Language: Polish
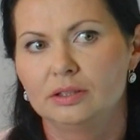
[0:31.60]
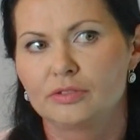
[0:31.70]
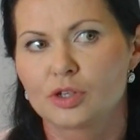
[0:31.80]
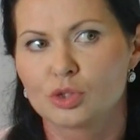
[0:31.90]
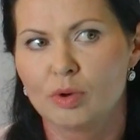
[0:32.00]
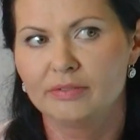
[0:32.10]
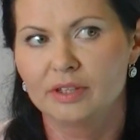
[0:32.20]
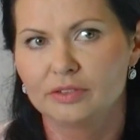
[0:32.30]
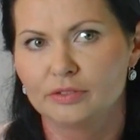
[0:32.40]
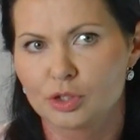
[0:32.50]

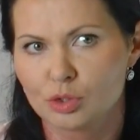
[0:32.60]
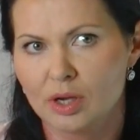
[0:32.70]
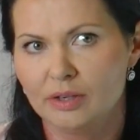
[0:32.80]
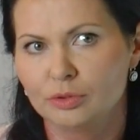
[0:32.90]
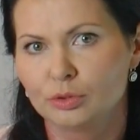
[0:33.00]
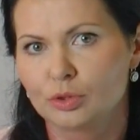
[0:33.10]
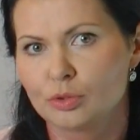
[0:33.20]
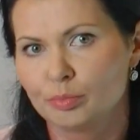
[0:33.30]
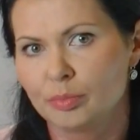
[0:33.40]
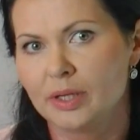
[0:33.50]
Wrocławia we Wrocławiu,
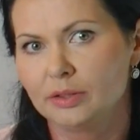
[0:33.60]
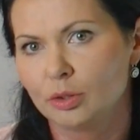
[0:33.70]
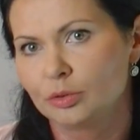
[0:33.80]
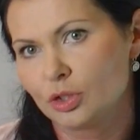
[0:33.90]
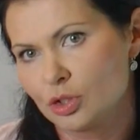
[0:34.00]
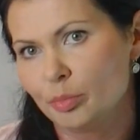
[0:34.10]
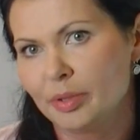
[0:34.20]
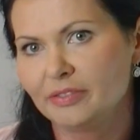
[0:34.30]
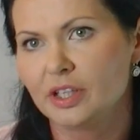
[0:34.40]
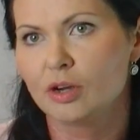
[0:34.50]
to, to, to, są
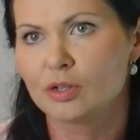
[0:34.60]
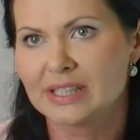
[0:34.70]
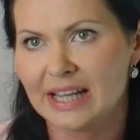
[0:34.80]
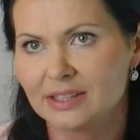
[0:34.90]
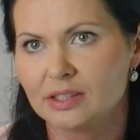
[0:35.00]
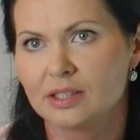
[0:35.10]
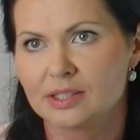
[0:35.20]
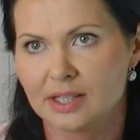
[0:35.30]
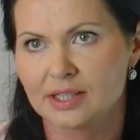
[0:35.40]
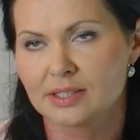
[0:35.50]
pewnie
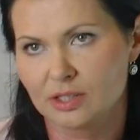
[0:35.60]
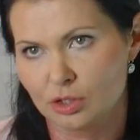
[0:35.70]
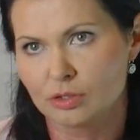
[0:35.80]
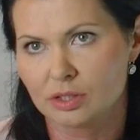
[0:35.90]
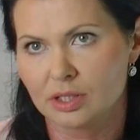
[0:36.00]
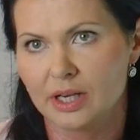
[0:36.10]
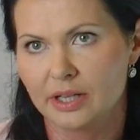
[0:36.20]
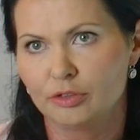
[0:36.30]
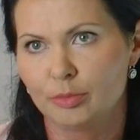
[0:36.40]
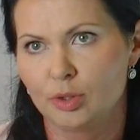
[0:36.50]
ostatnie z tak znaczących
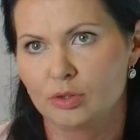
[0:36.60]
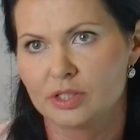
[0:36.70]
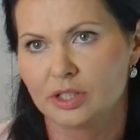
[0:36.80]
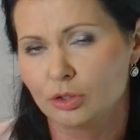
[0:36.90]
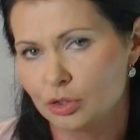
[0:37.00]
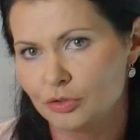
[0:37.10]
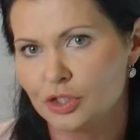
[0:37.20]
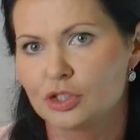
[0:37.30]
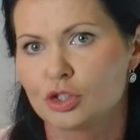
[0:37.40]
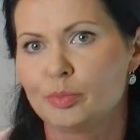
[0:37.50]
galerii w Polsce. No
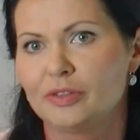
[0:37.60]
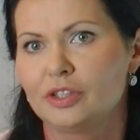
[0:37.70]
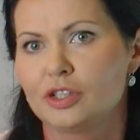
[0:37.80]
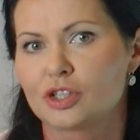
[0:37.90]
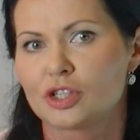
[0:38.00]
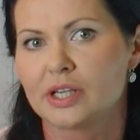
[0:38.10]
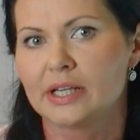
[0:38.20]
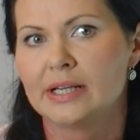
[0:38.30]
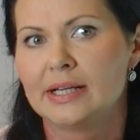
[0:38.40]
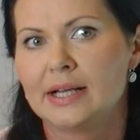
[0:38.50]
oczywiście coś pewnie
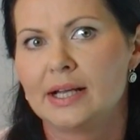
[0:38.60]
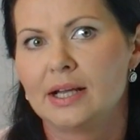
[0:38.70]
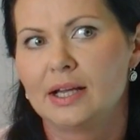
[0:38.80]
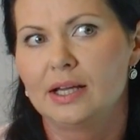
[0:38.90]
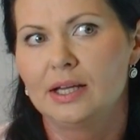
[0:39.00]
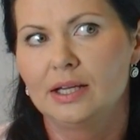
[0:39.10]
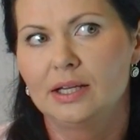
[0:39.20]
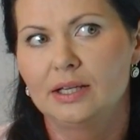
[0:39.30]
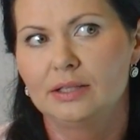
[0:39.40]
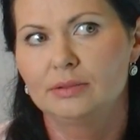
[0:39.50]
jeszcze
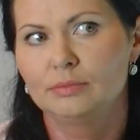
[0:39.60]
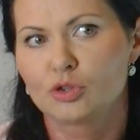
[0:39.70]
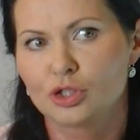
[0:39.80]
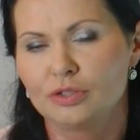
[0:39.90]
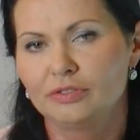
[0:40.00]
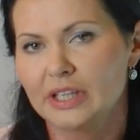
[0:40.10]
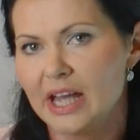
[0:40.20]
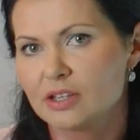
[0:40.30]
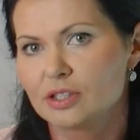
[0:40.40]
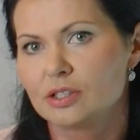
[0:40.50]
e, może się
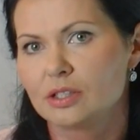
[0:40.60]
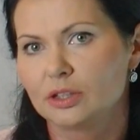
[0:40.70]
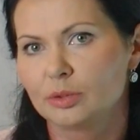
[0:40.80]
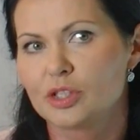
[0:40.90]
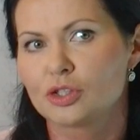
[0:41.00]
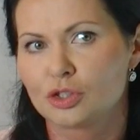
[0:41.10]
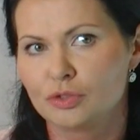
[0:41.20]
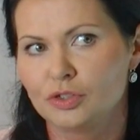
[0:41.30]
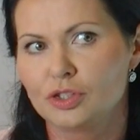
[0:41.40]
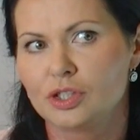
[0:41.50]
wydarzyć, natomiast
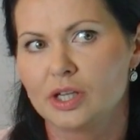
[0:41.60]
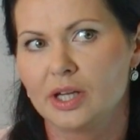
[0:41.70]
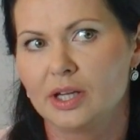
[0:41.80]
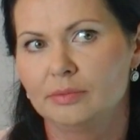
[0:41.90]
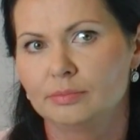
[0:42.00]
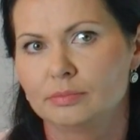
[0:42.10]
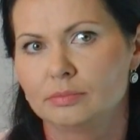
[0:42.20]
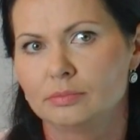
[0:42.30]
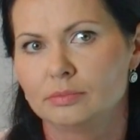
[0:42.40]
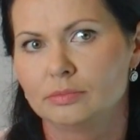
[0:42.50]
rzeczywiście
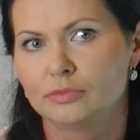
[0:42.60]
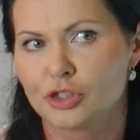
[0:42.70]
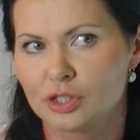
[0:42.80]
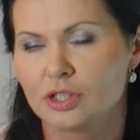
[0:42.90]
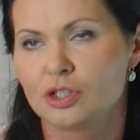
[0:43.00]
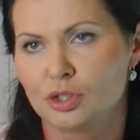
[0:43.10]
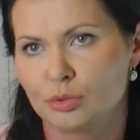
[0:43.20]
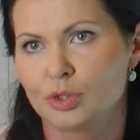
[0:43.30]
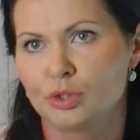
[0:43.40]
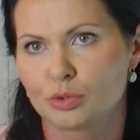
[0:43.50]
mm, wszystkie
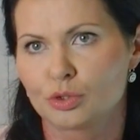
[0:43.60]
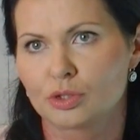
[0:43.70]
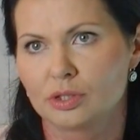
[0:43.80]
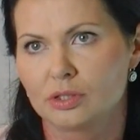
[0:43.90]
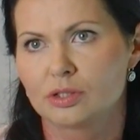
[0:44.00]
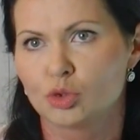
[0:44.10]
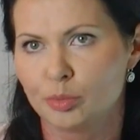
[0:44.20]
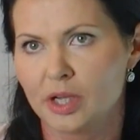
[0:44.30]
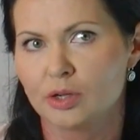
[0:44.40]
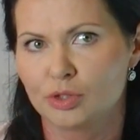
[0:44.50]
siły już
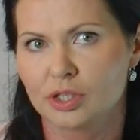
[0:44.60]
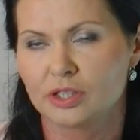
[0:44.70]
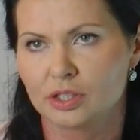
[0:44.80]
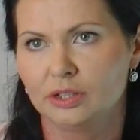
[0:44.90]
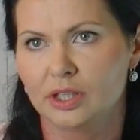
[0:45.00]
skupiają się raczej